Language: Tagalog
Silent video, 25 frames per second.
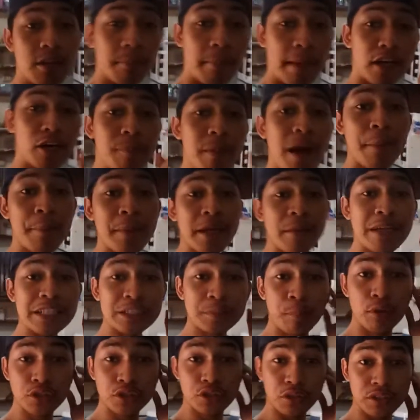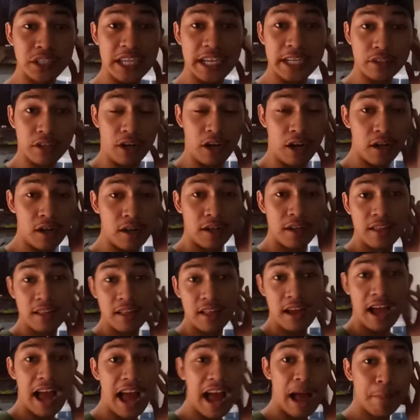Meron pa kaming mas bunso dito.
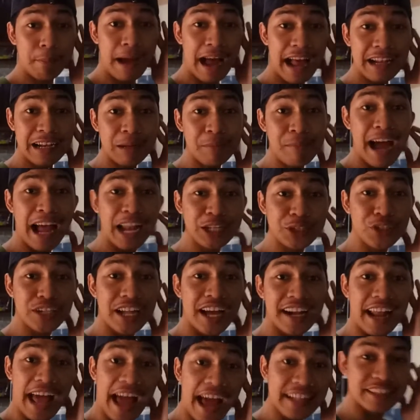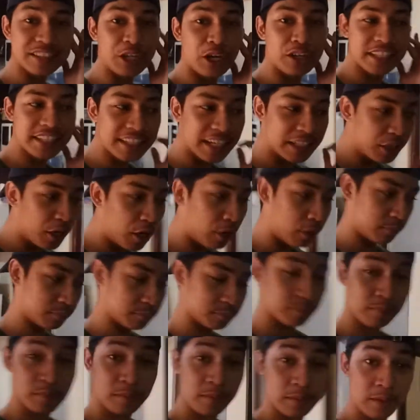Uh, mahal na mahal ko ng lahat, no? Tingnan
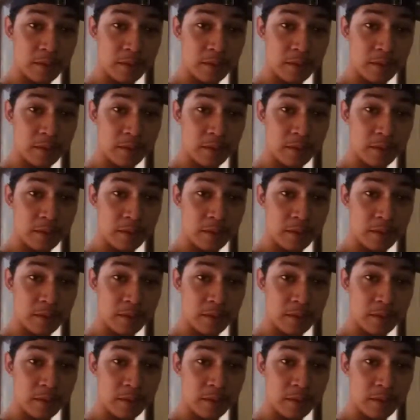nyo.